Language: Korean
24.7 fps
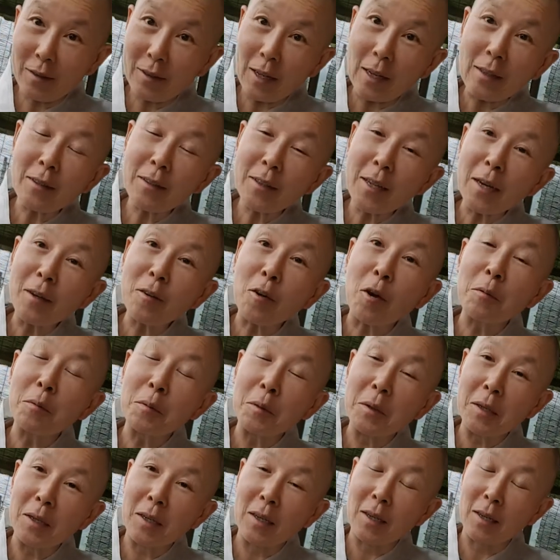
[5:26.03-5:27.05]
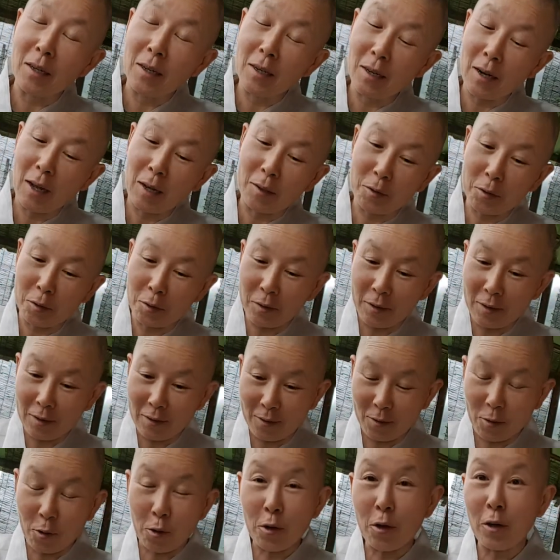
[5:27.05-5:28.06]
따뜻한 커피라서
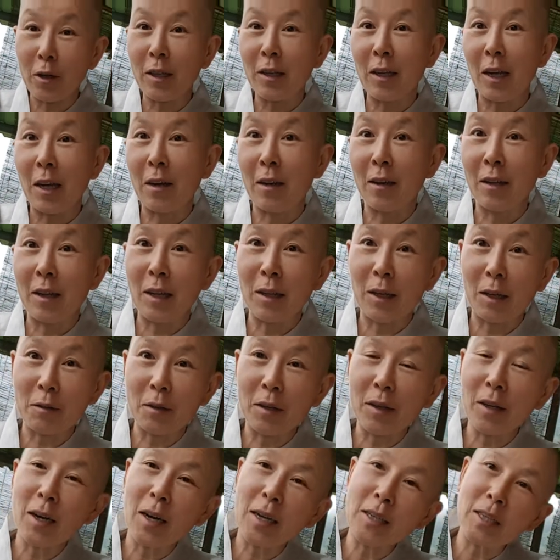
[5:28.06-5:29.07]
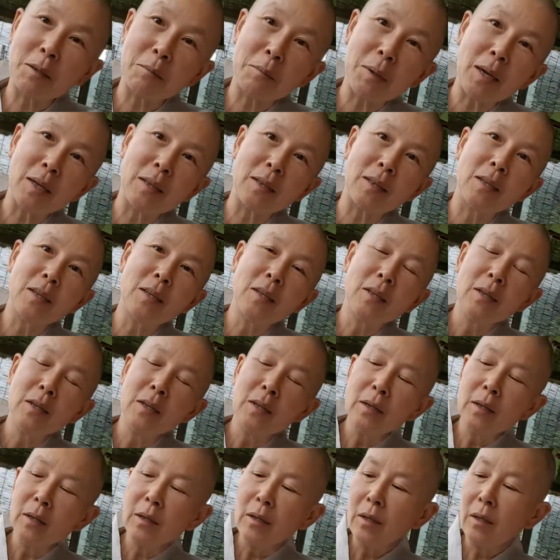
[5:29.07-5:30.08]
고열이 내려야 된다 생각하지만
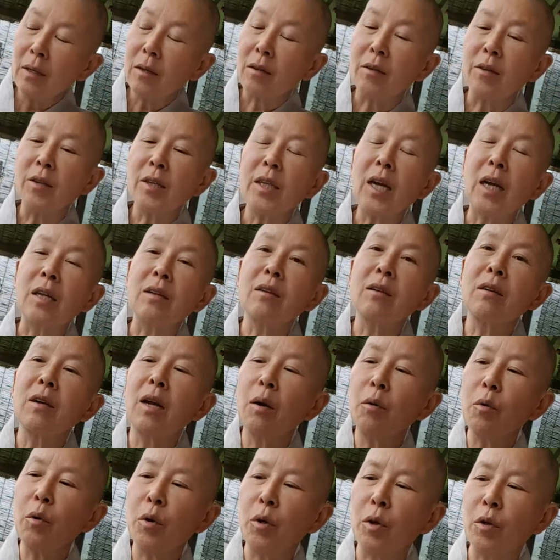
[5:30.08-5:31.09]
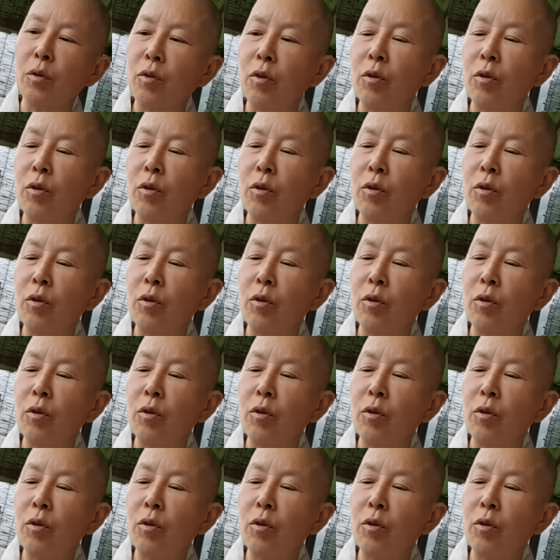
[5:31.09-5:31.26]
그렇지 않더라고요.